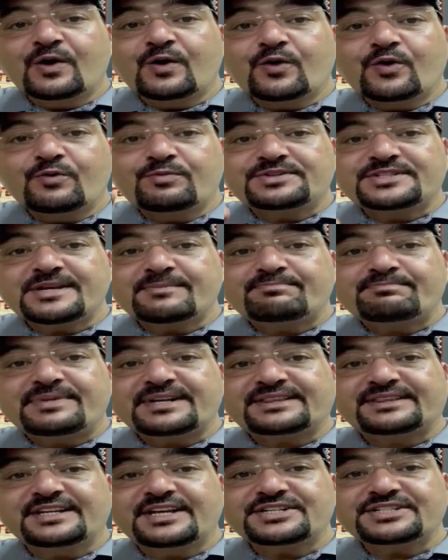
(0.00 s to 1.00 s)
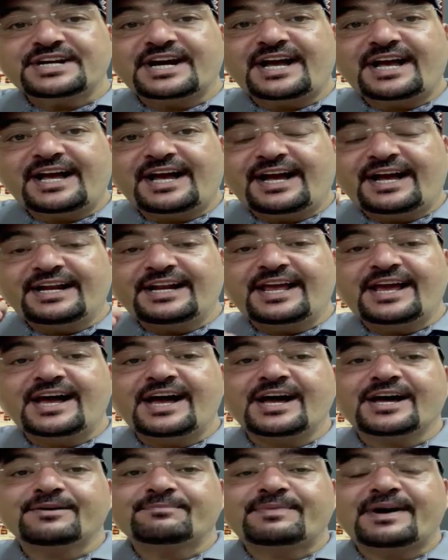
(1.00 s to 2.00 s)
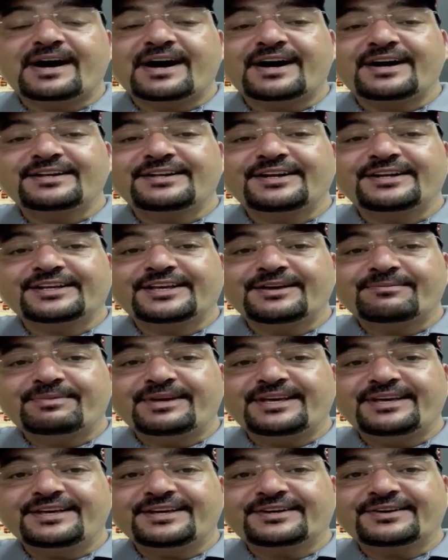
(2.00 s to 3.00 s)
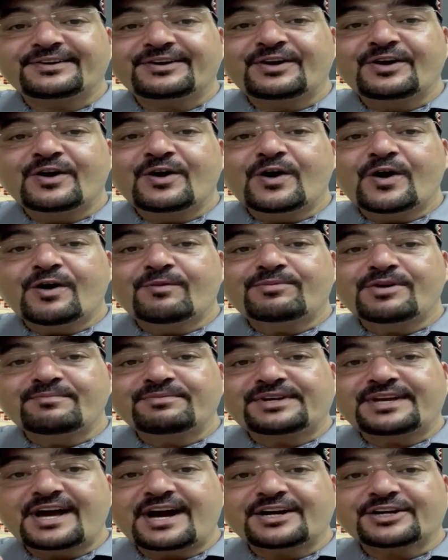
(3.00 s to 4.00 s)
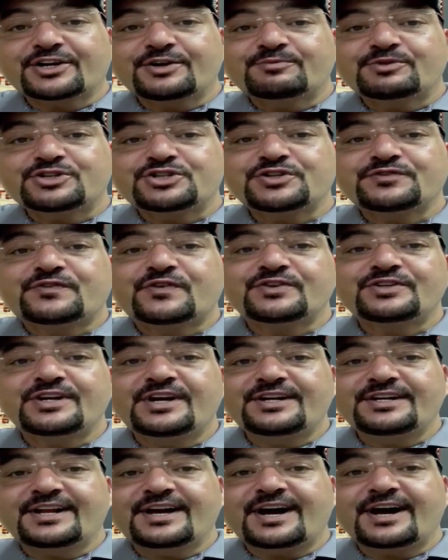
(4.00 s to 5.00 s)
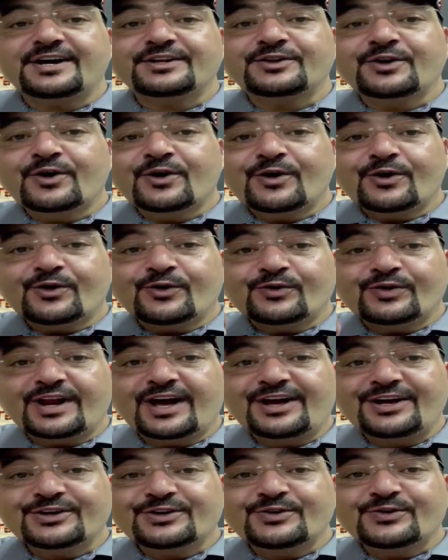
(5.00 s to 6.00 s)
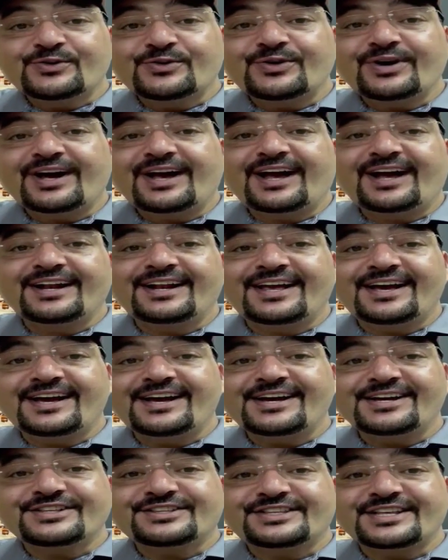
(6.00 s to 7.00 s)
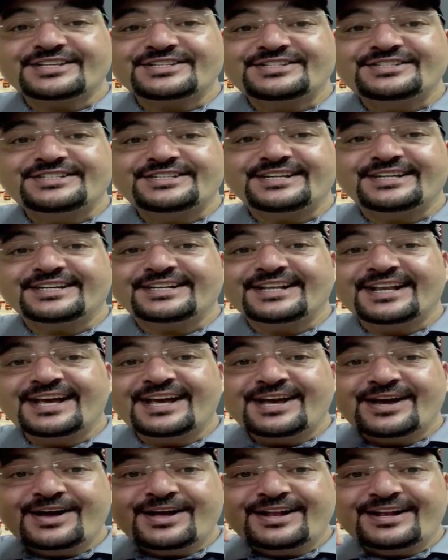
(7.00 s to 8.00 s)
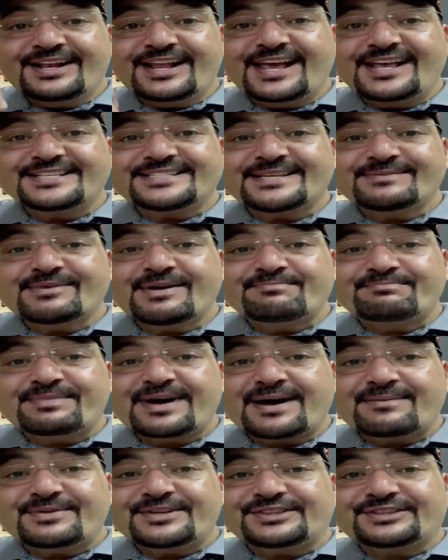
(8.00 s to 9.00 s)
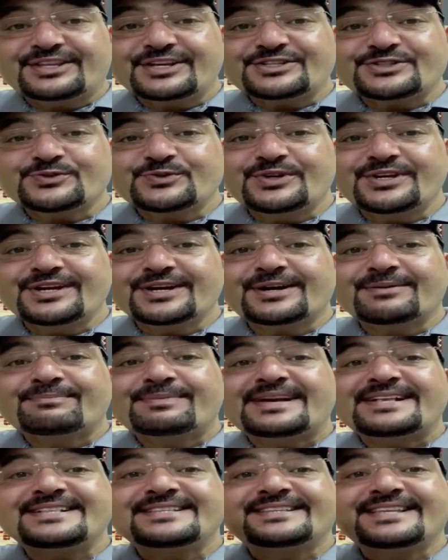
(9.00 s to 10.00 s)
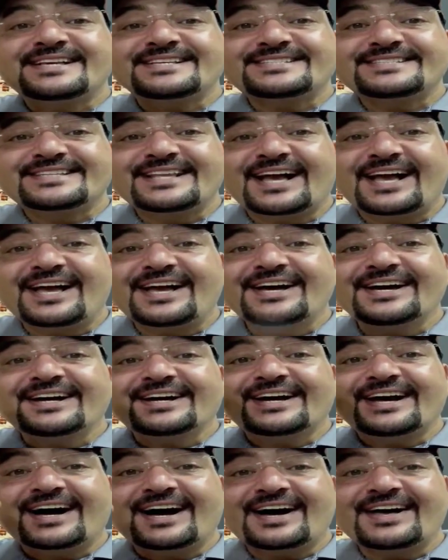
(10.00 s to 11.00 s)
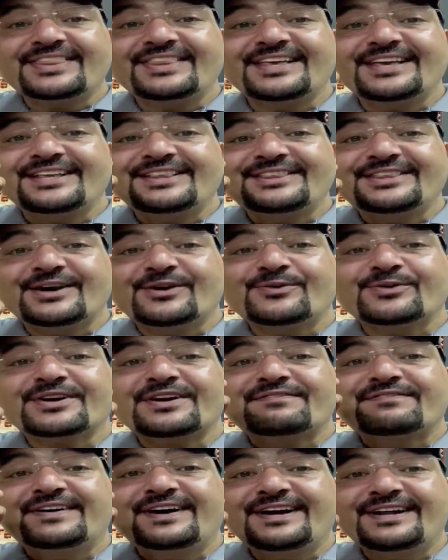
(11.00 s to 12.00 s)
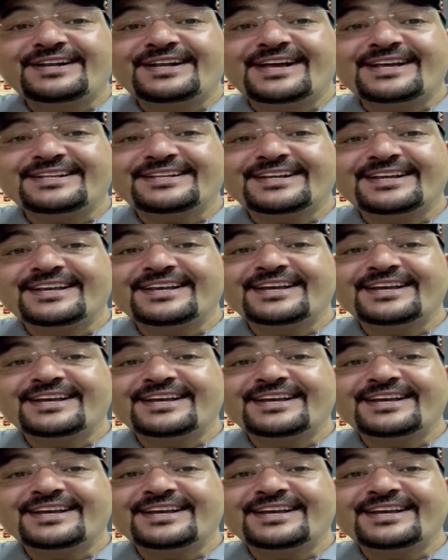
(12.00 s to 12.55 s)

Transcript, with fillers: وبسبة نجاحها عليها اقبال كبير وبامكانكم تشوفون الاعلان ولحقوا على التسجيل ليس من باب التسويق بل تستحق هذه الدورة فعلا